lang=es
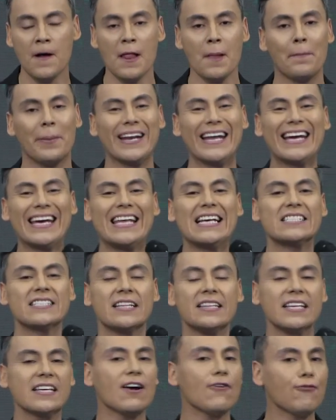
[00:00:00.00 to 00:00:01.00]
para que
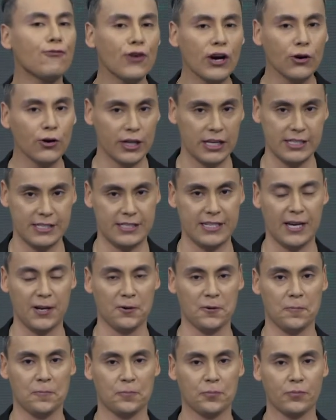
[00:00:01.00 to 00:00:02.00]
descendiera fuego del cielo.